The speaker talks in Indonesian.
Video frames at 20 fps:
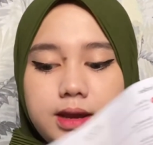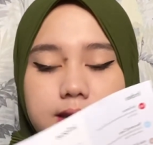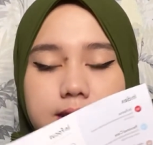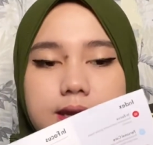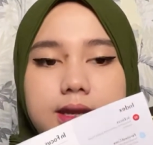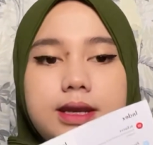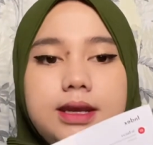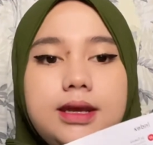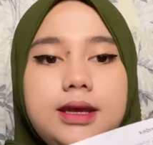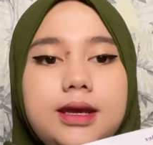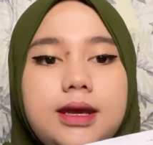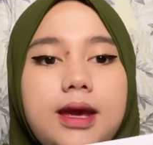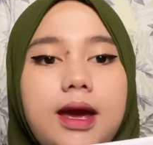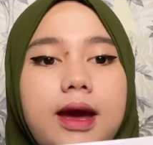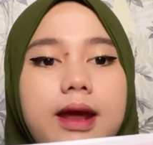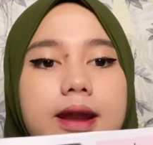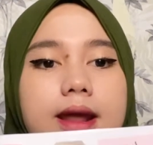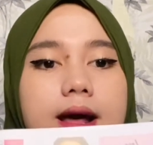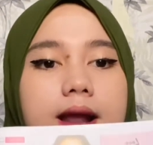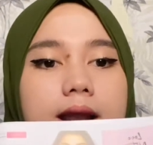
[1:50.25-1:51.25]
Ini
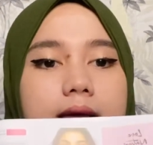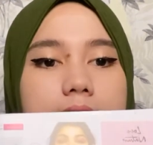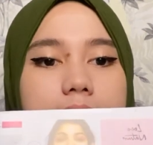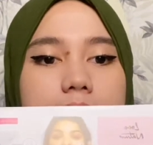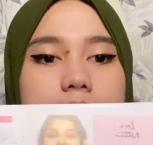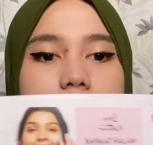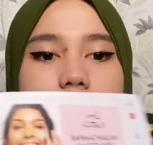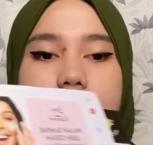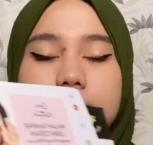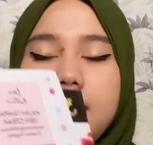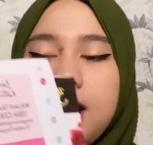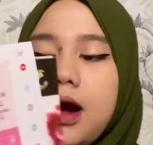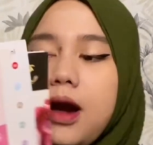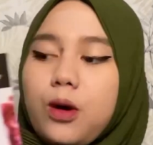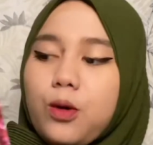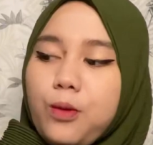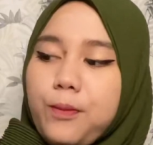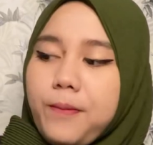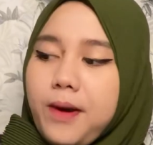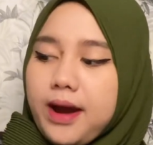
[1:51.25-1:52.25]
adalah yang
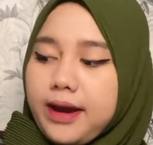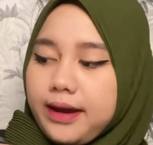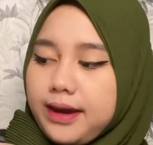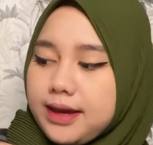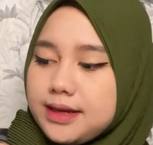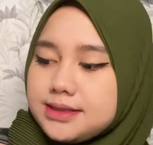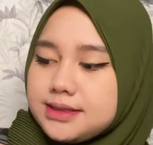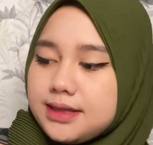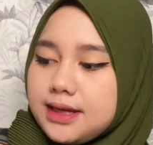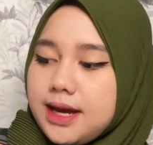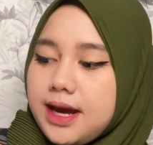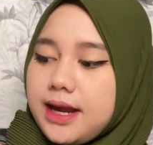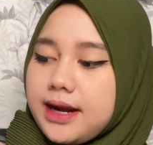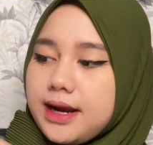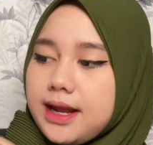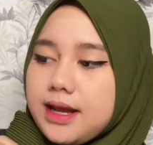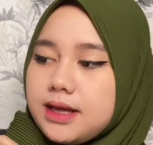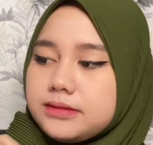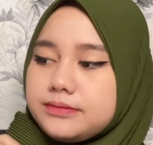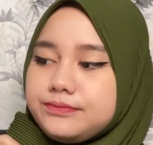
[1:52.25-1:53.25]
aku pakai
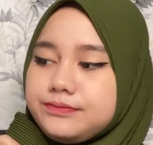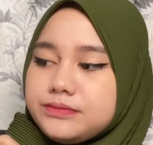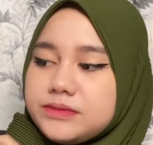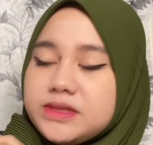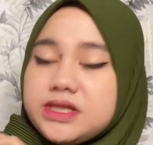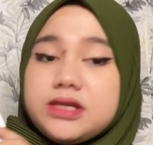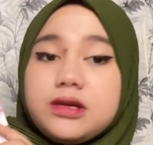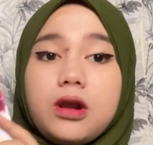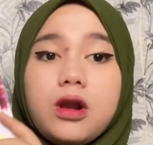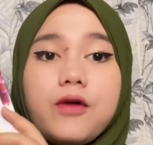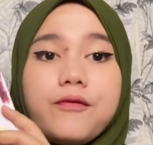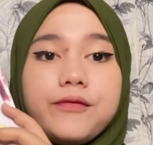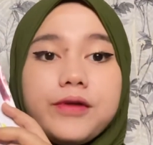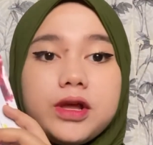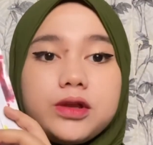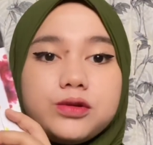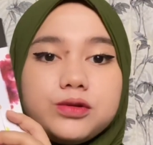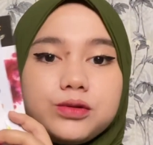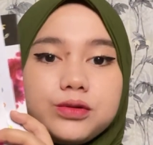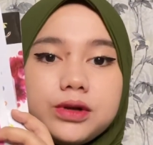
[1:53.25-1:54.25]
sekarang, Seal of
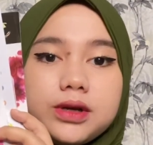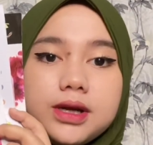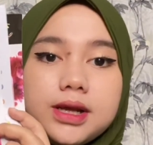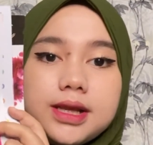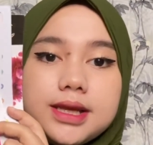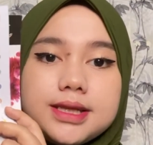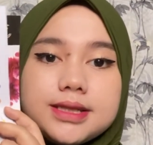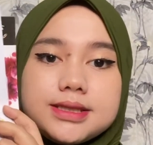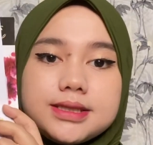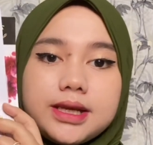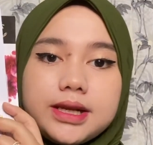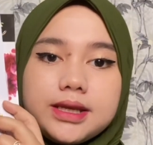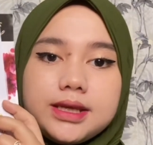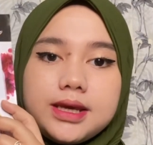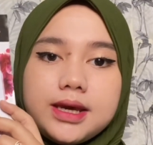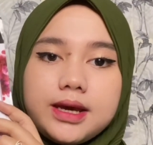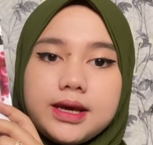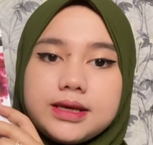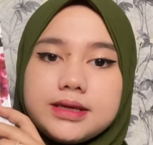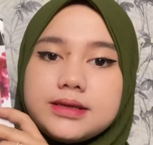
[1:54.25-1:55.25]
Nature
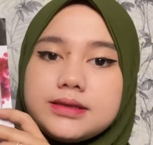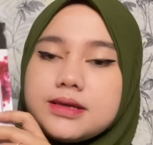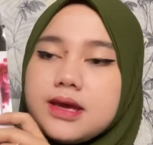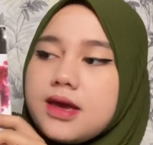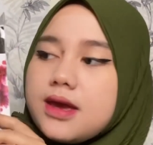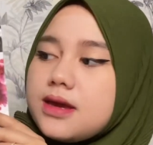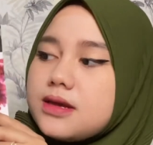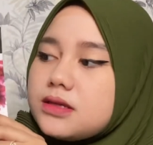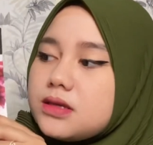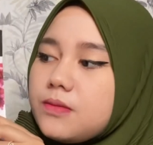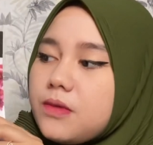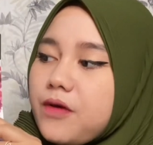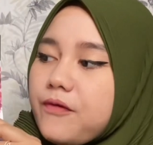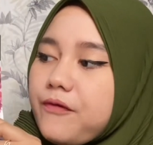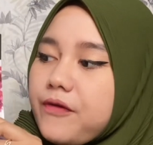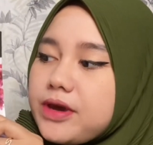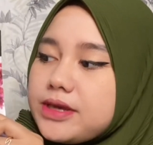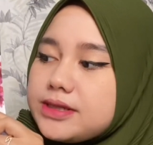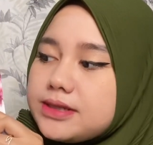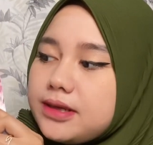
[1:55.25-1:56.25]
cleansernya sama
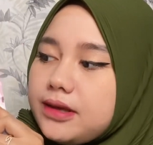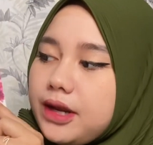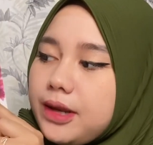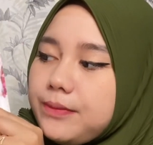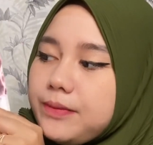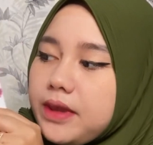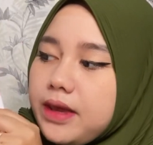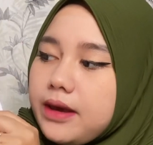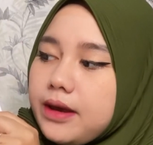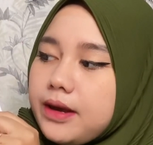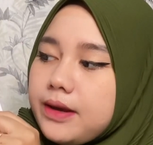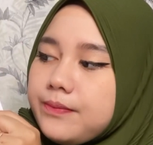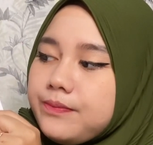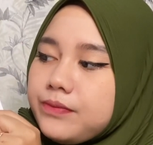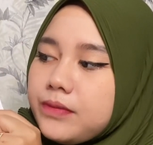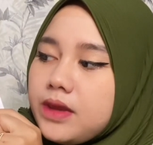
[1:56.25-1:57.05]
face creamnya.